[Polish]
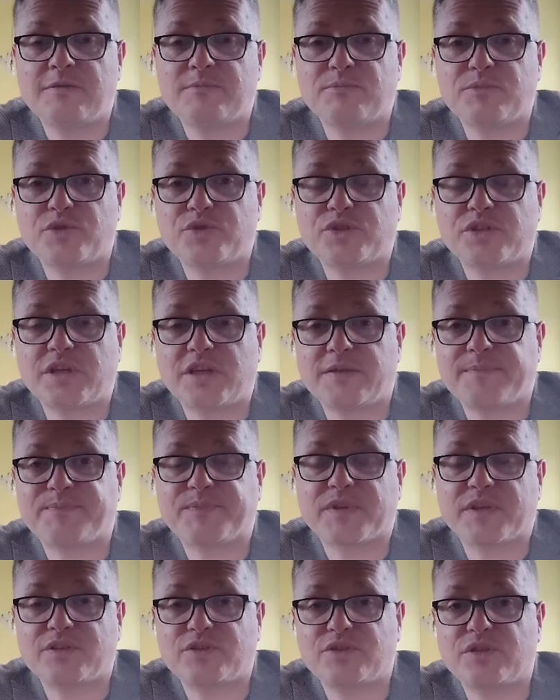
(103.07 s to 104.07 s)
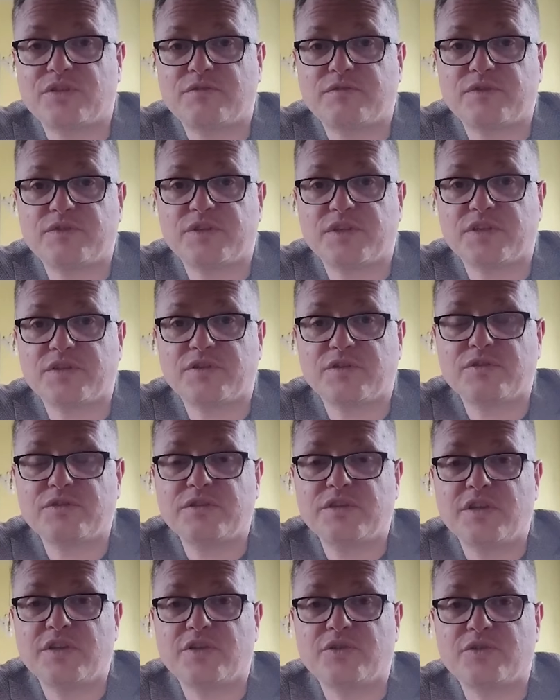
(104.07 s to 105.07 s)
Morza Czerwonego
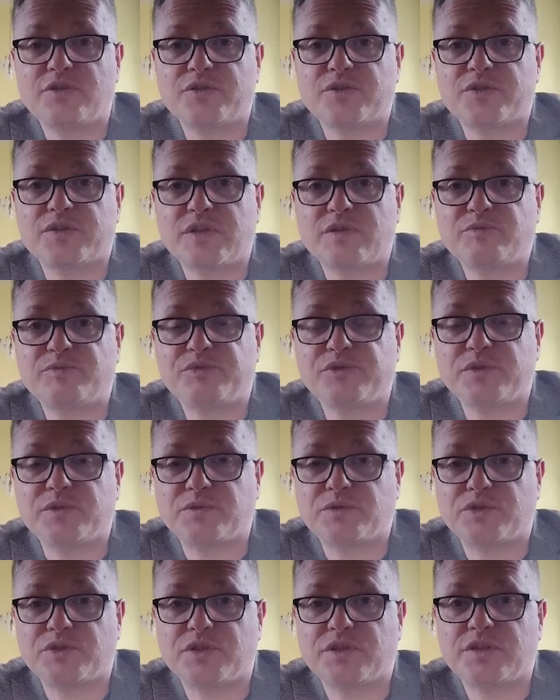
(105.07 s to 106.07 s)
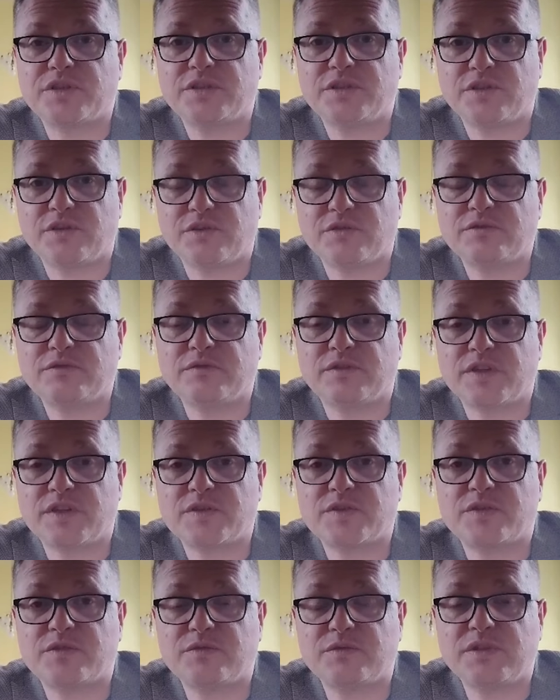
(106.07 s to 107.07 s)
rozstępują się i on
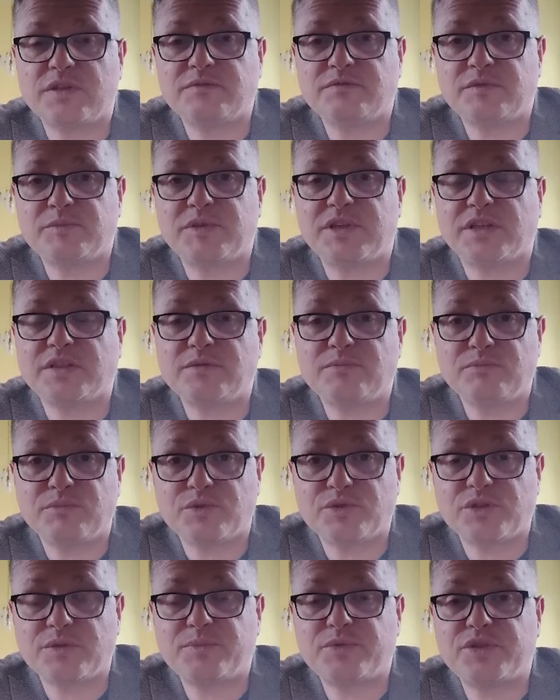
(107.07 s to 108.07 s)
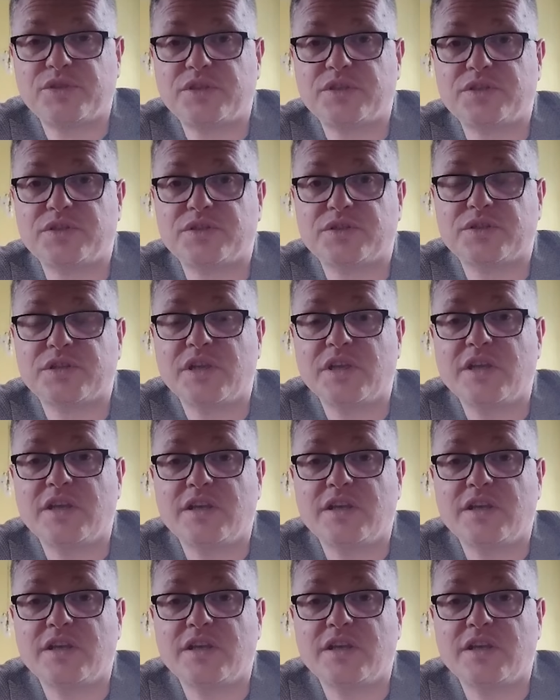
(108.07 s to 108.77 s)
wraz z ludem wybranym może przejść